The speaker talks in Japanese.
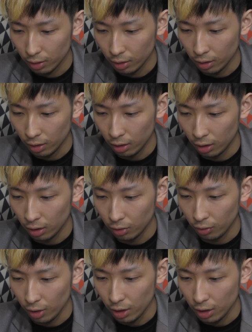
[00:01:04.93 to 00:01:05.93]
あー、
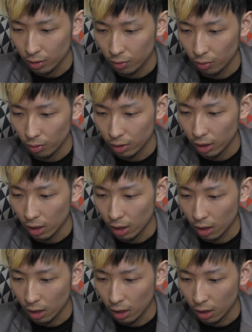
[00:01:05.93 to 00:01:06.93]
どれで行こう
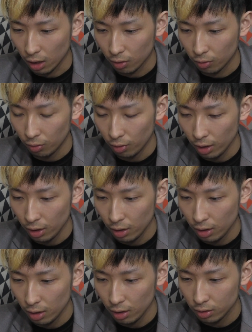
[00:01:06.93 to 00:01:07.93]
か。これ
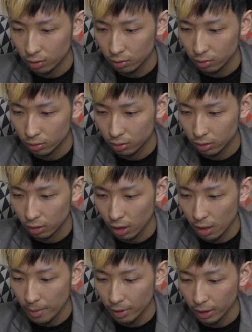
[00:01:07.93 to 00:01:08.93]
で行くか。
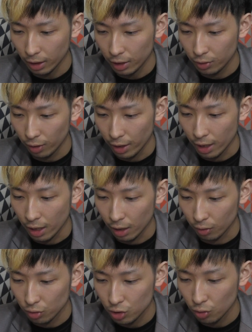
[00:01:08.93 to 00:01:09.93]
レベル高い人がいい
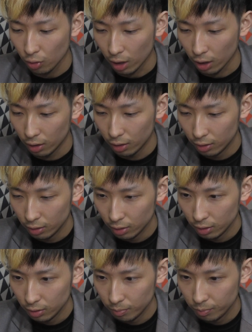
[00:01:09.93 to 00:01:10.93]
な。こっち行こうか。
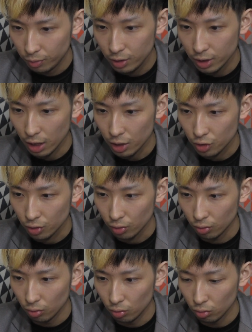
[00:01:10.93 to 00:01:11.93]
ブリザーラッシュ。
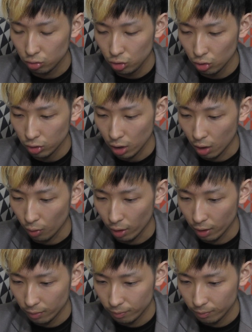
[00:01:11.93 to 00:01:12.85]
おー、強そうやな、これ。